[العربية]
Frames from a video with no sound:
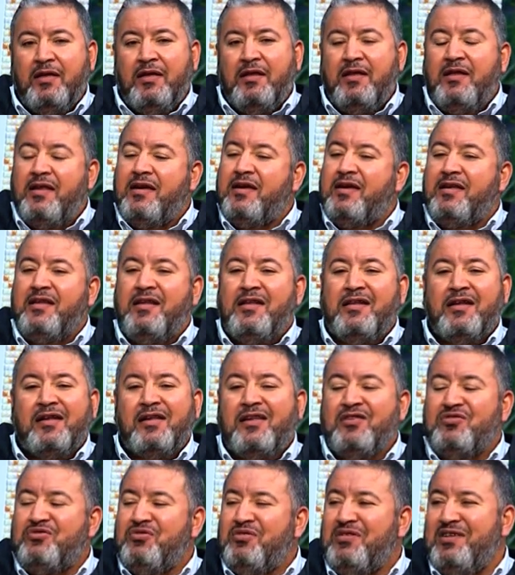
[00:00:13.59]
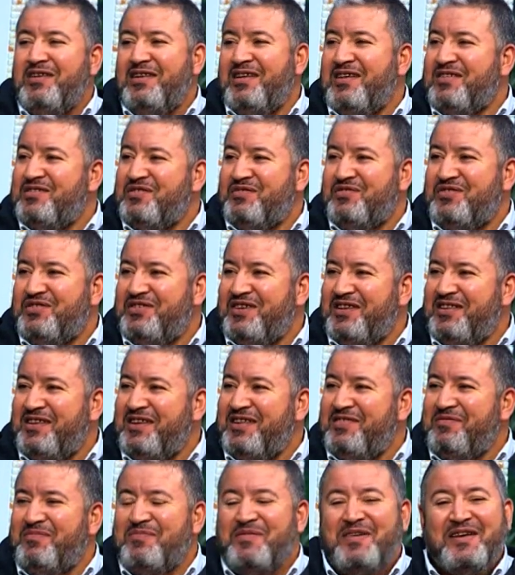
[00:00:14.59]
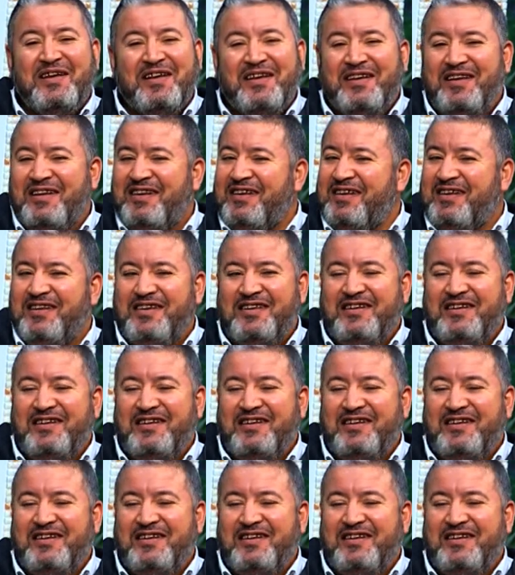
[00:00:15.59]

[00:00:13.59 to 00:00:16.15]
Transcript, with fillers: لكن الرجل للأسف الشديد ما